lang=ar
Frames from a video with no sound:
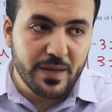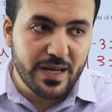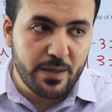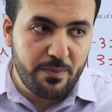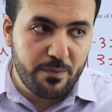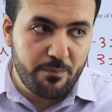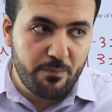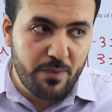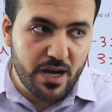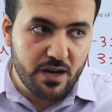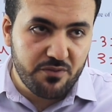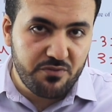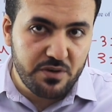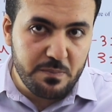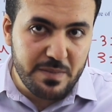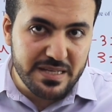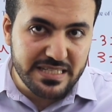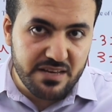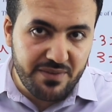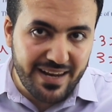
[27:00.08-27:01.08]
يبقى انا بعرف
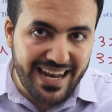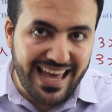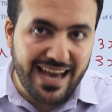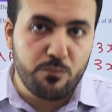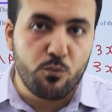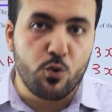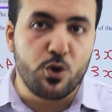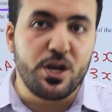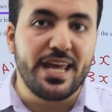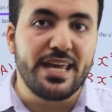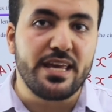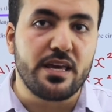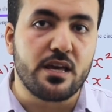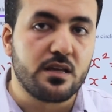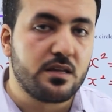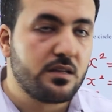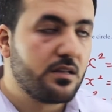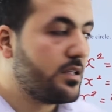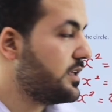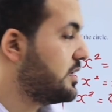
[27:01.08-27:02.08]
المسافه العموديه